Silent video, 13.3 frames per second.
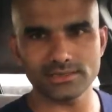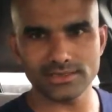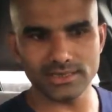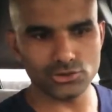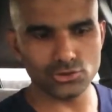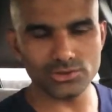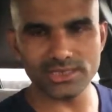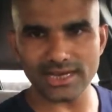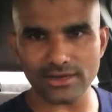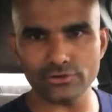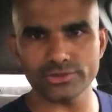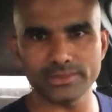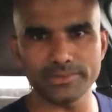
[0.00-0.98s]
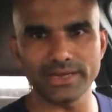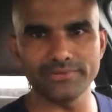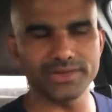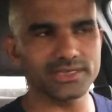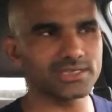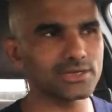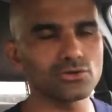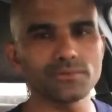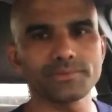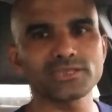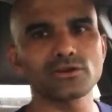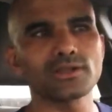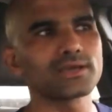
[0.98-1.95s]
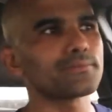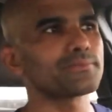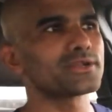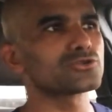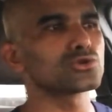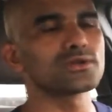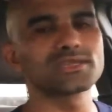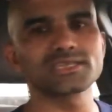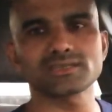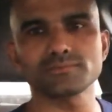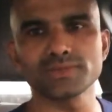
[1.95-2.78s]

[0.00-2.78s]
যে সূর্যের আলোর যে বেনিফিট সেগুলো পেতে হলে আপনার চল্লিশ